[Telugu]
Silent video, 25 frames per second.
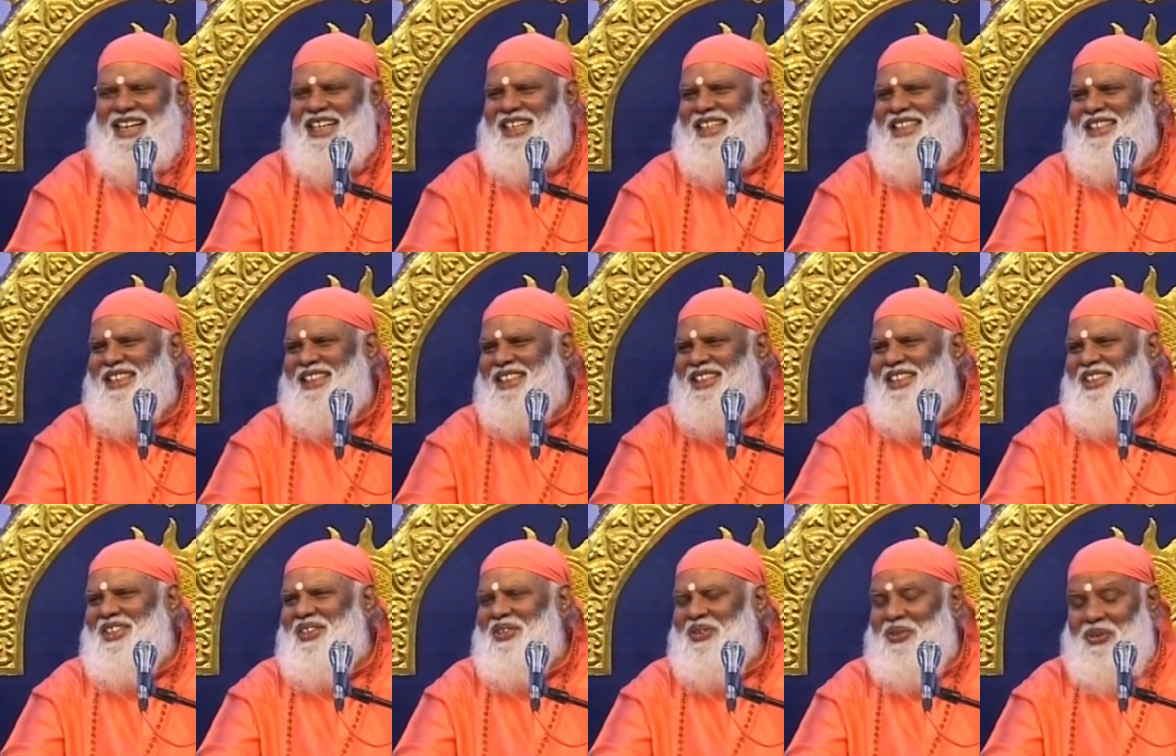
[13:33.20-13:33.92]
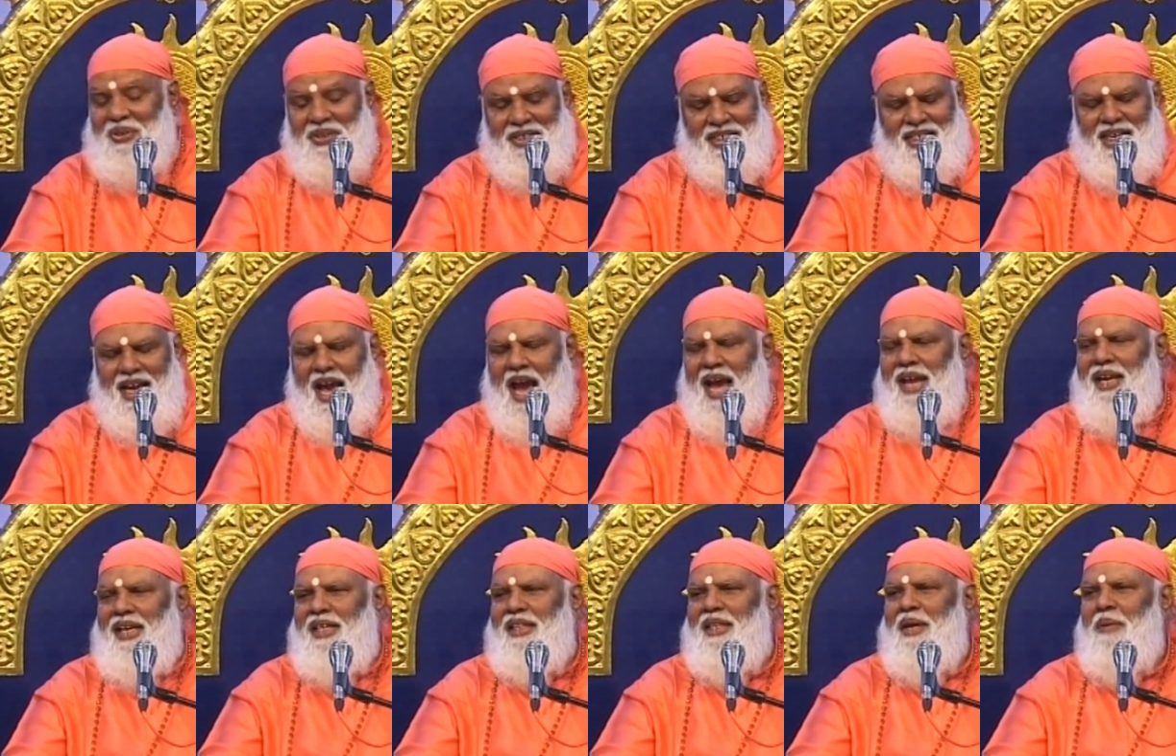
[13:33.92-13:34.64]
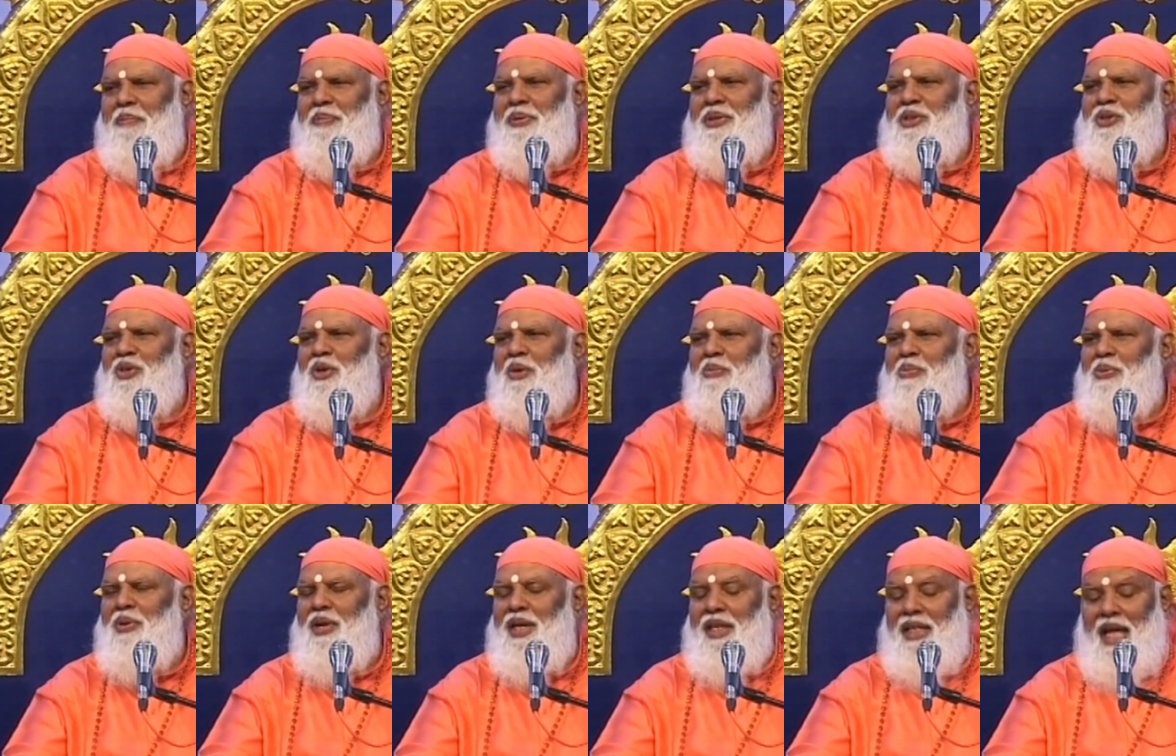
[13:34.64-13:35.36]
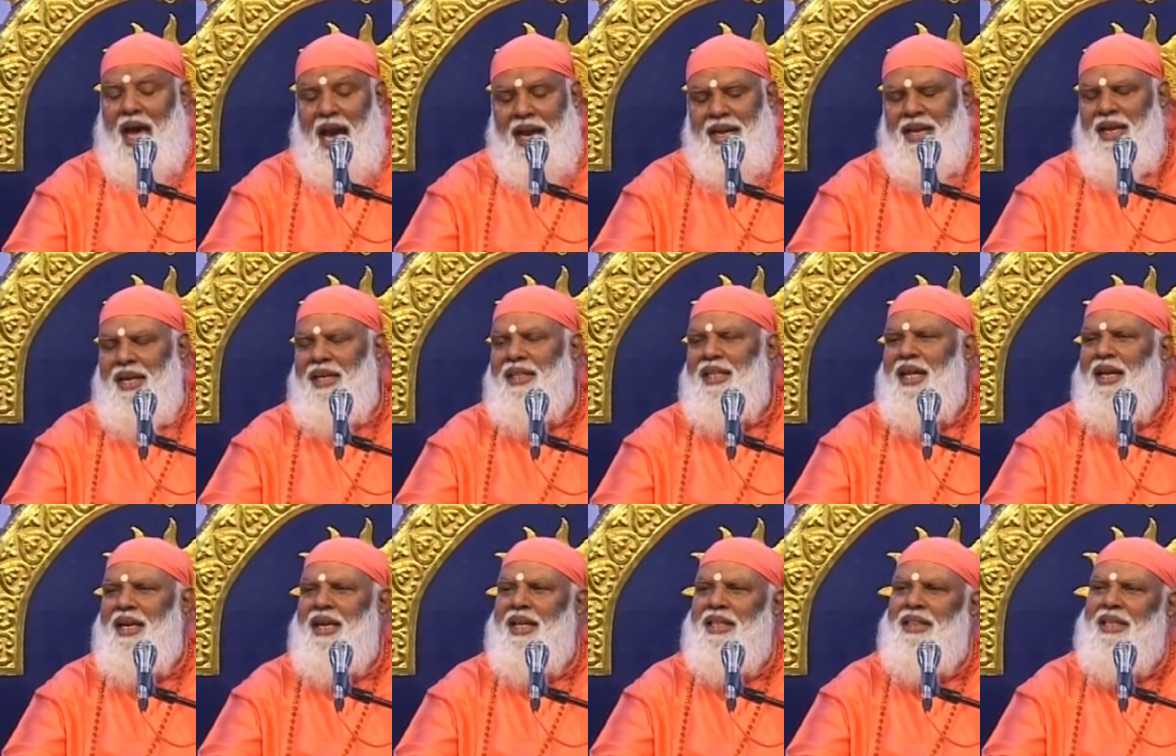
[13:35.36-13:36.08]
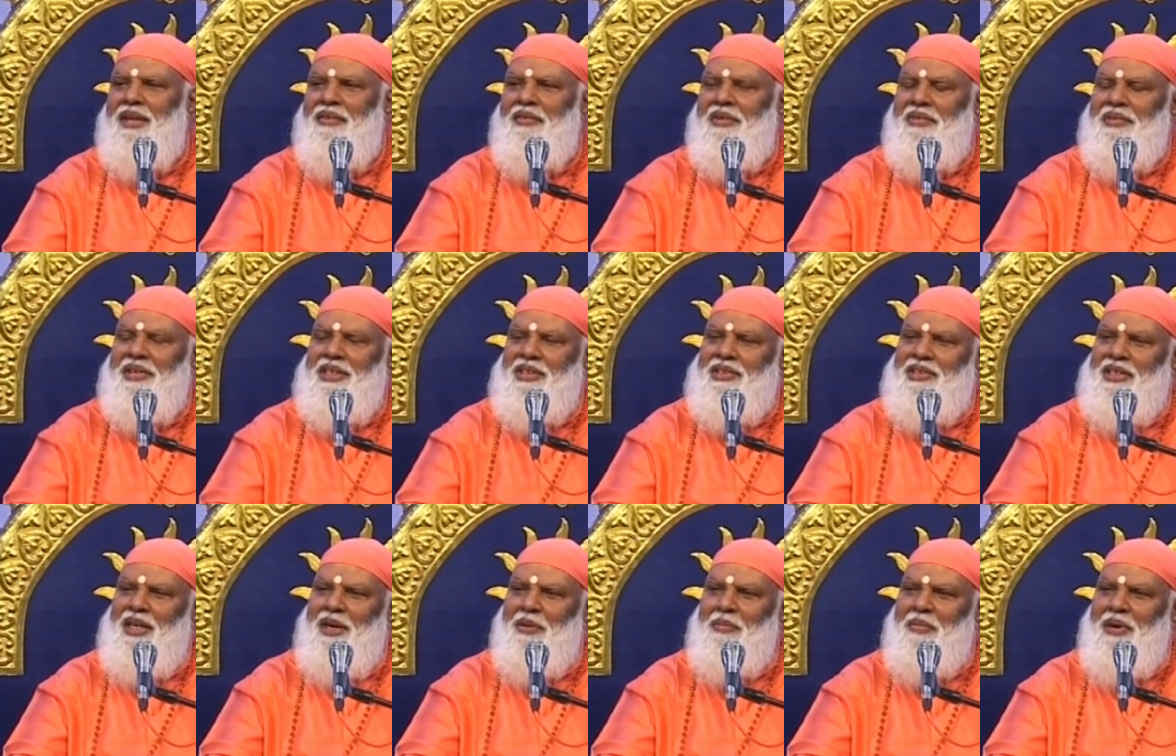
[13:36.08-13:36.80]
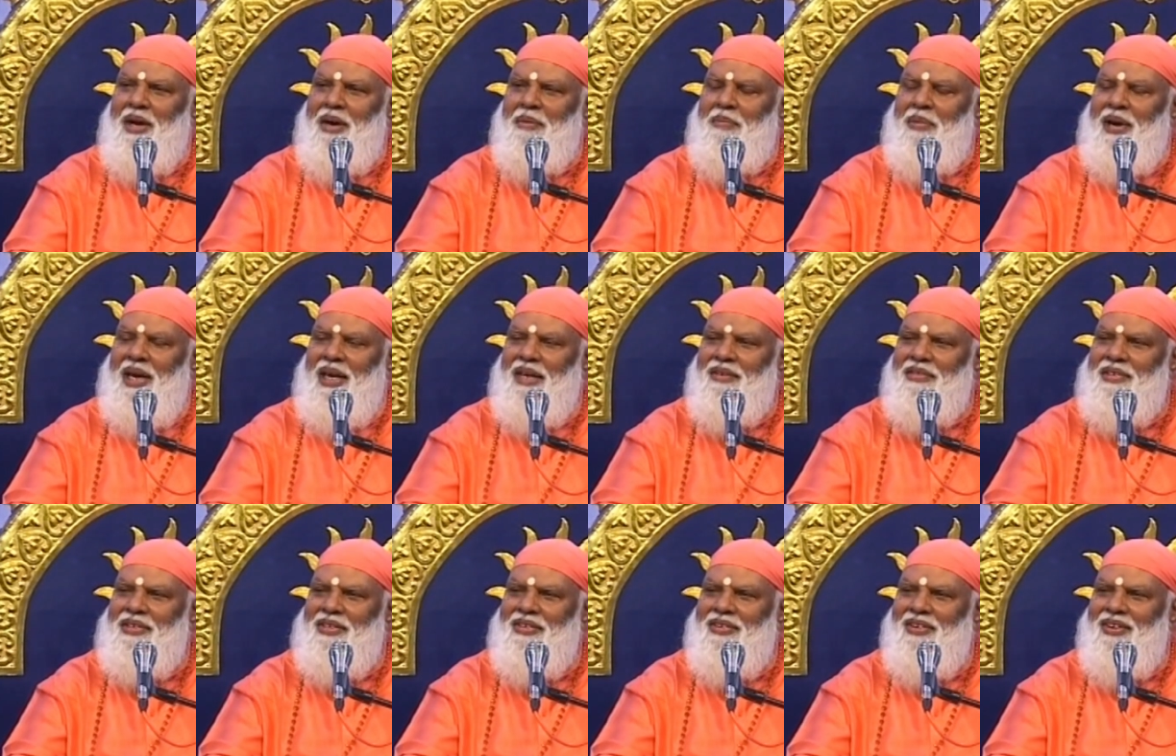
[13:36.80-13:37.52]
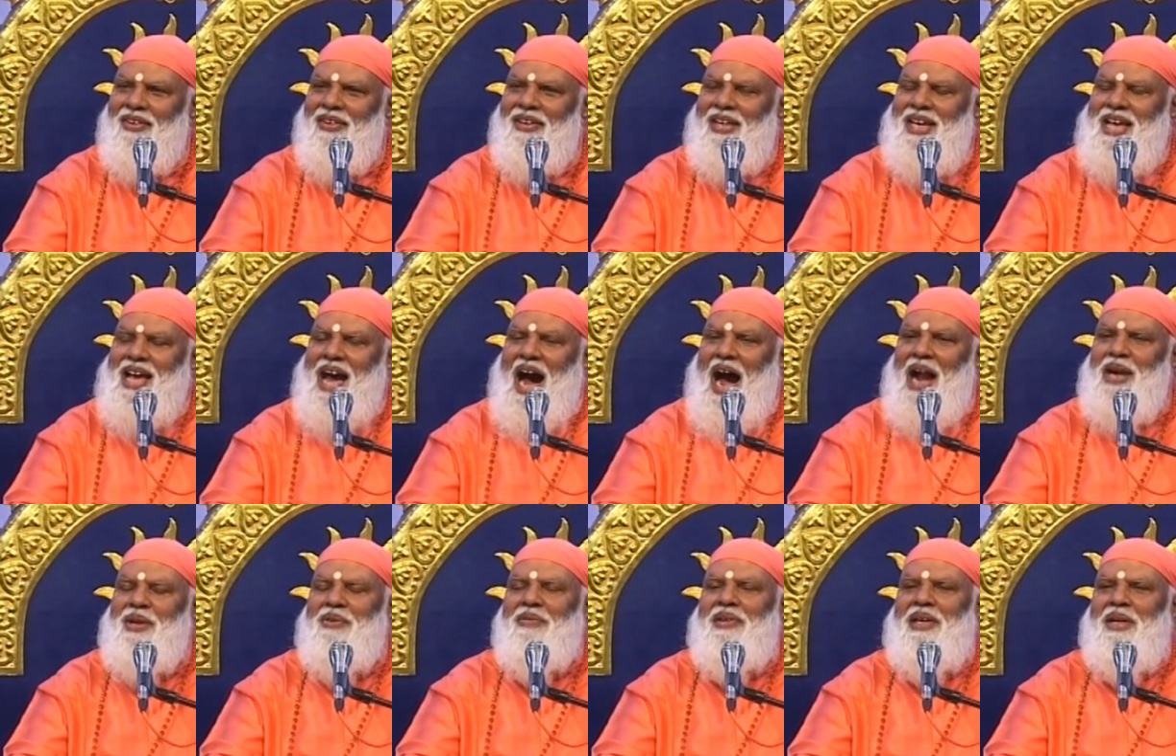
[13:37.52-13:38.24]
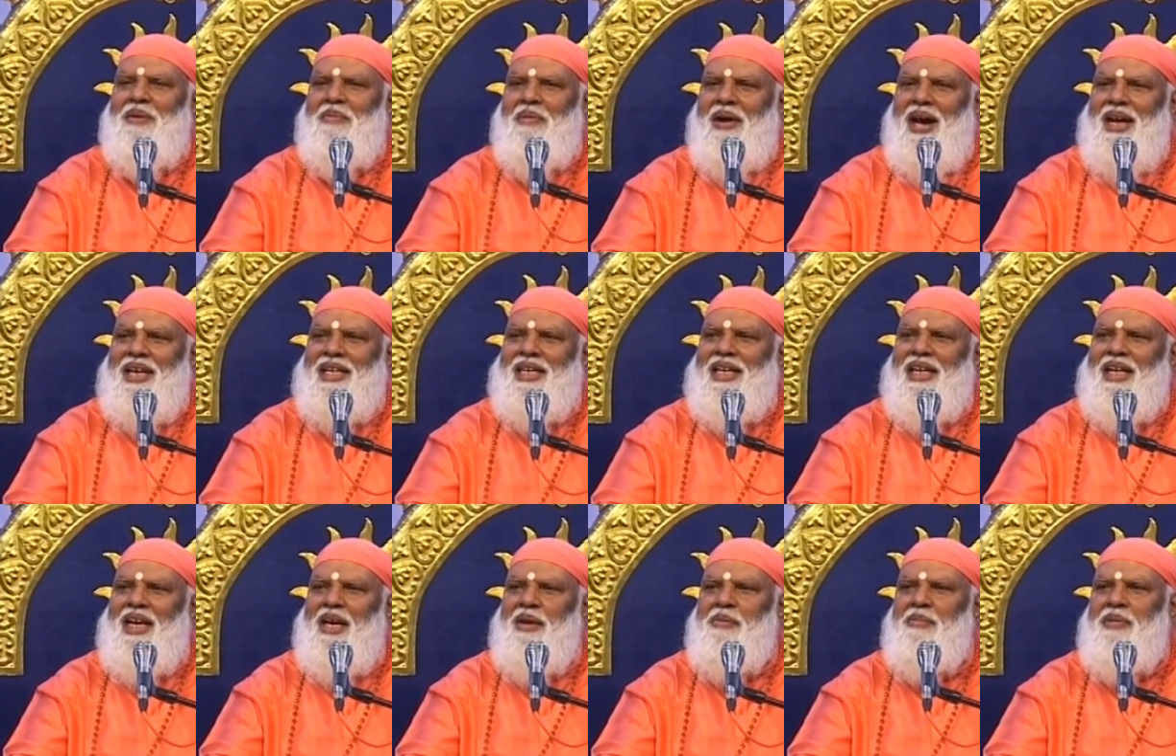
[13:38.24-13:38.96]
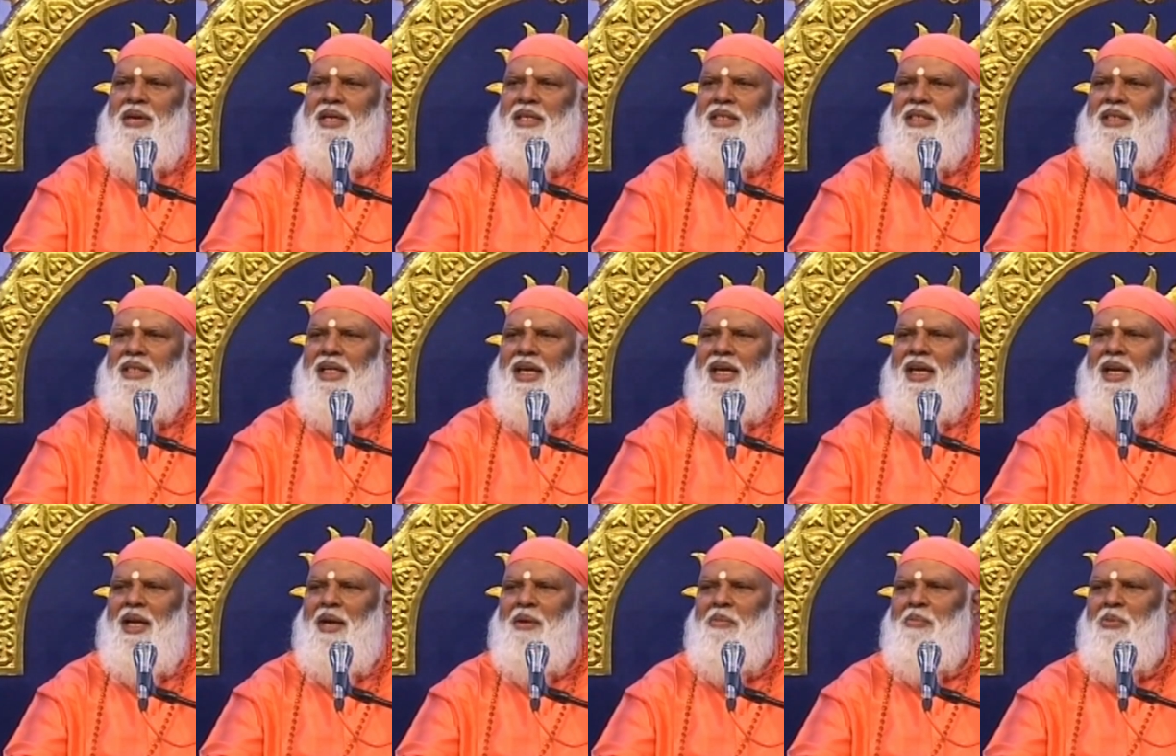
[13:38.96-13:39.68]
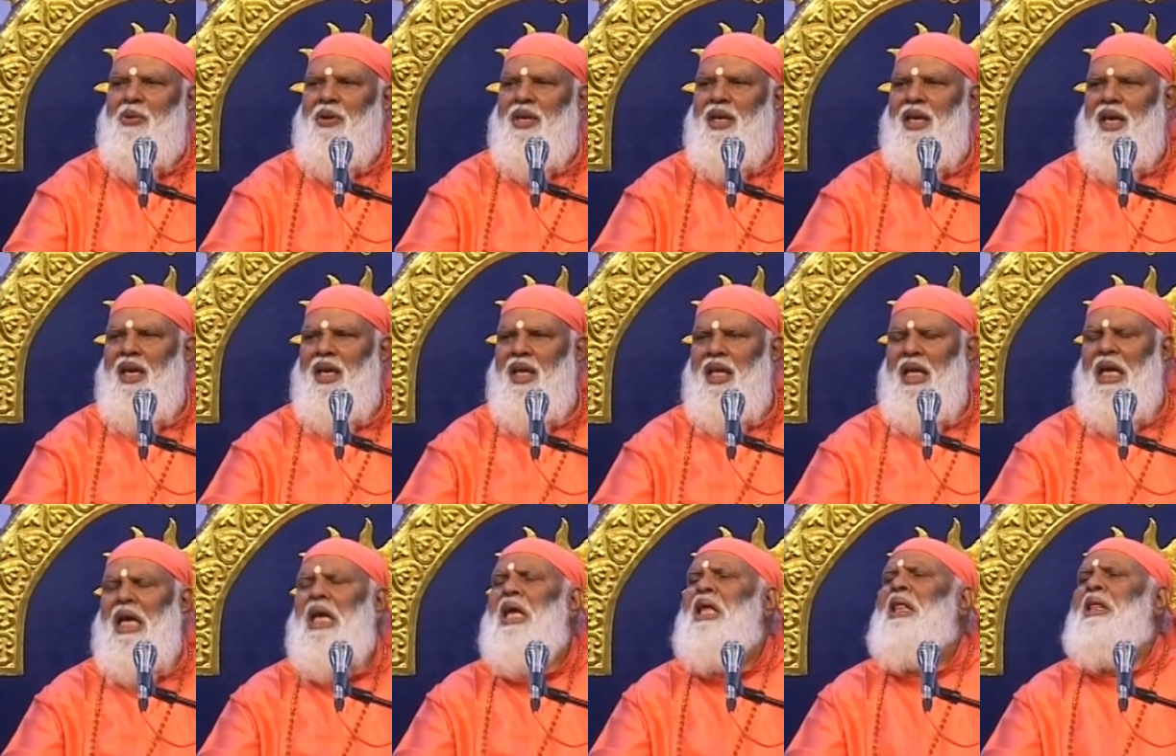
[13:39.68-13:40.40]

సరేనా సృష్టి ఆయన్ని తప్పించుకుని పోలేదు ఆయనే దాన్ని అంతా వివరిస్తాడు బా భాగవతంలో అటువంటి మార్కండేయ మహర్షి దగ్గరకు పోయి